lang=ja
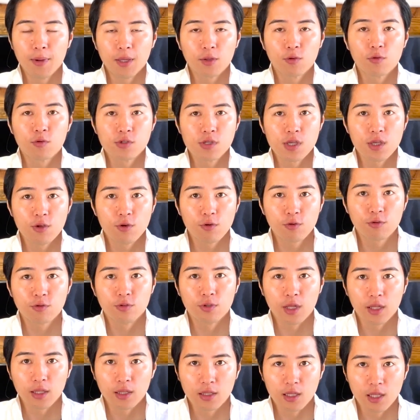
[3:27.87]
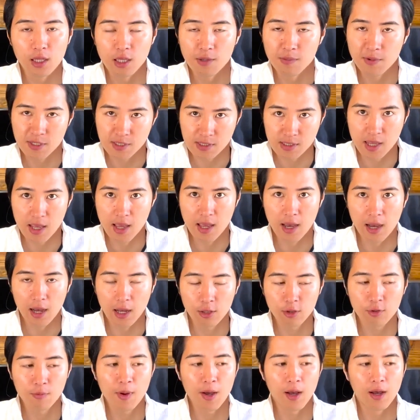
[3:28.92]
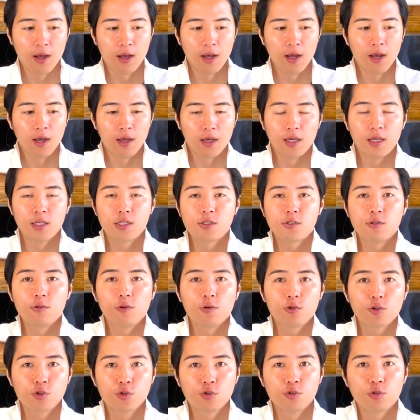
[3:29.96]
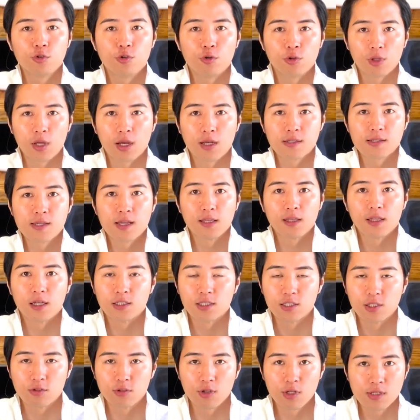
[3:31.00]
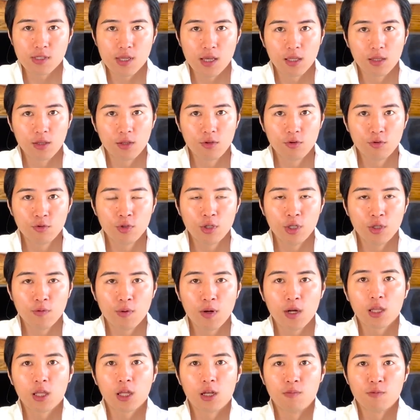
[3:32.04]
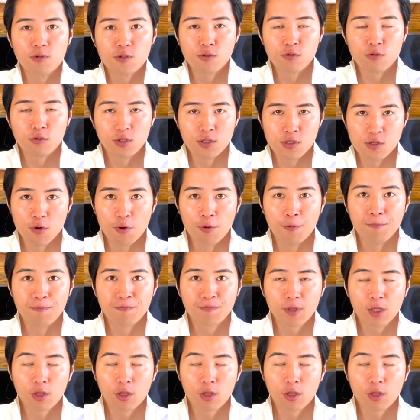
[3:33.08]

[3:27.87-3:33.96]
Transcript: 当然良くなっていきますね。あと必要書類をたくさん出してくださいっていうふうに言われたりもするんですよ。